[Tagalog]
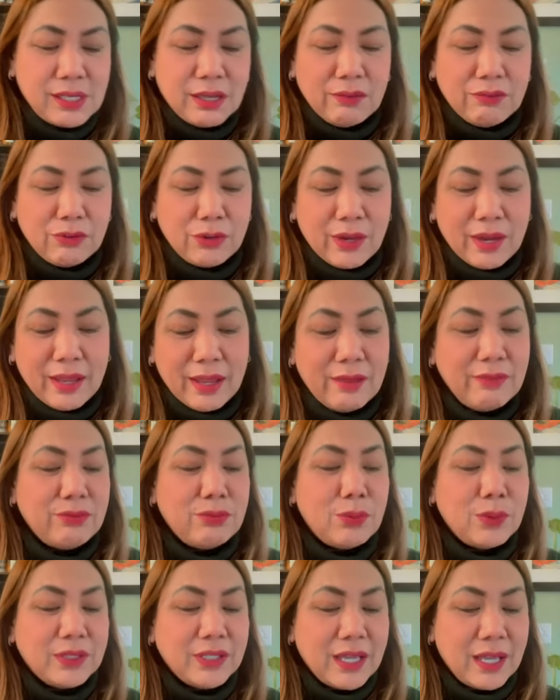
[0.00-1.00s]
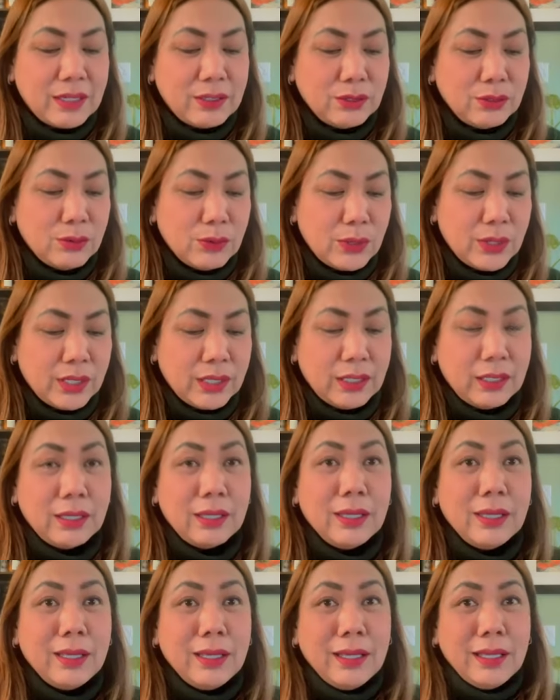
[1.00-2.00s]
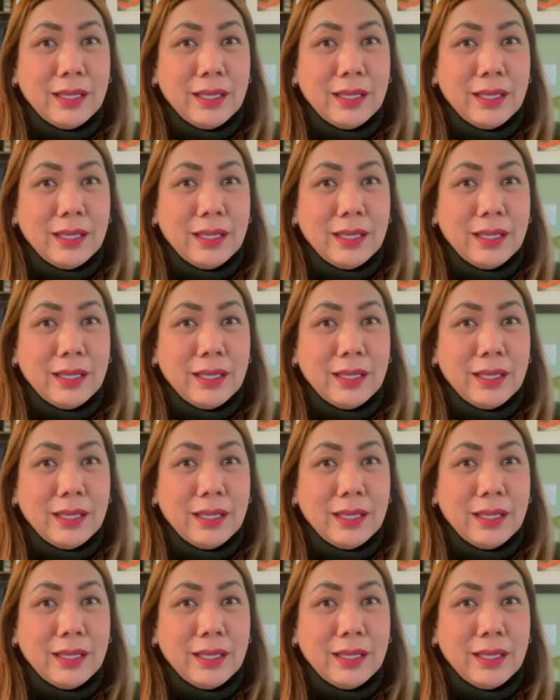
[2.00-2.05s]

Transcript: say for F1 category,